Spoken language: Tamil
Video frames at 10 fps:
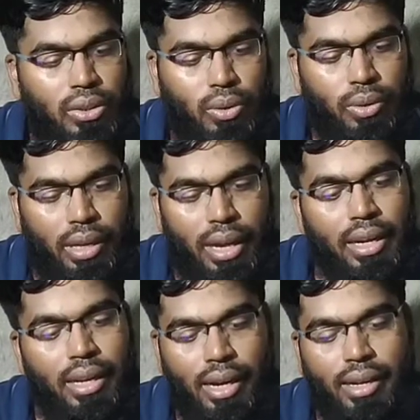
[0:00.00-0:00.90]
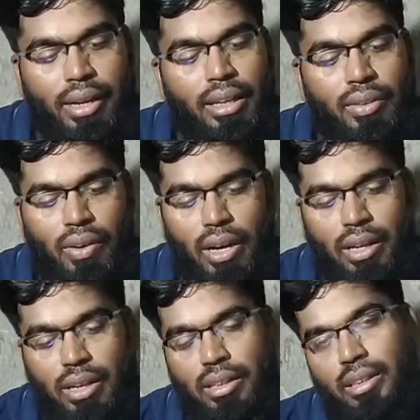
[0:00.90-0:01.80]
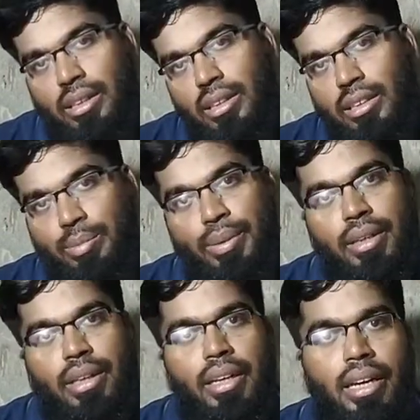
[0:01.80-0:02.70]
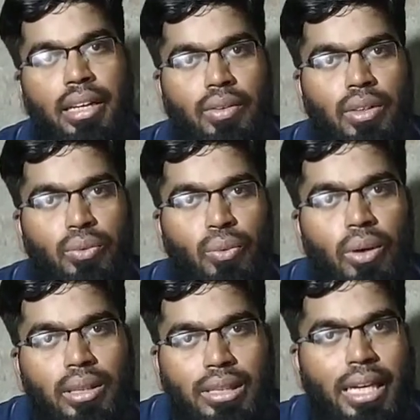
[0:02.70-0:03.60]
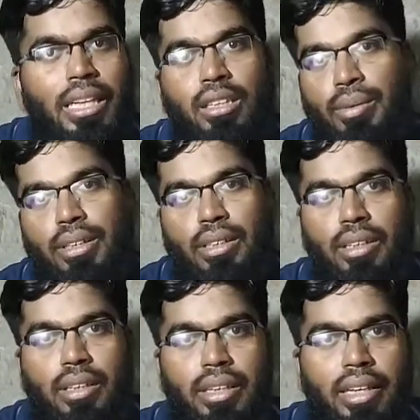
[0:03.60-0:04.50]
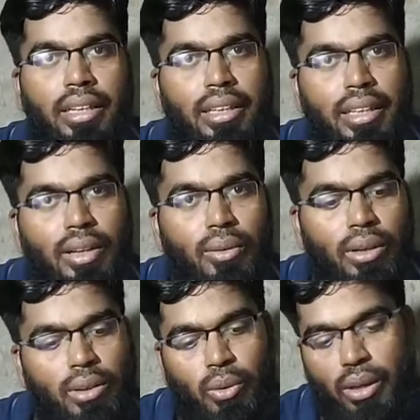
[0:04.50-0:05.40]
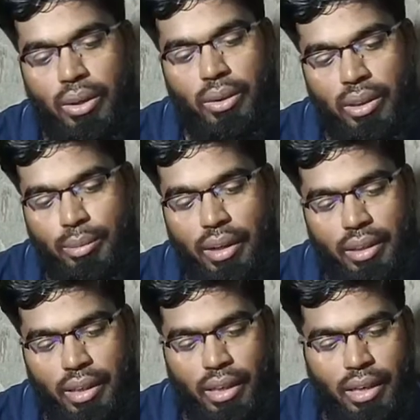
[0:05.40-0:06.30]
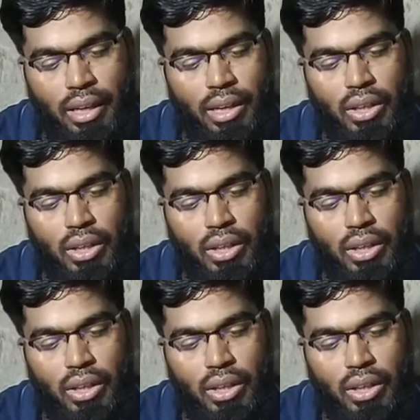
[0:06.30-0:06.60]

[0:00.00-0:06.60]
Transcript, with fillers: ஸோ நைன் ஹண்ட்ரடுக்கு வாங்கினதுக்கு இந்த ஸ்பீக்கர் எனக்கு வந்து ஃபுல் சாட்டிஸ்ஃபேக்ஷன் எந்த ஒரு குறையும் இருந்த மாதிரி தெரியல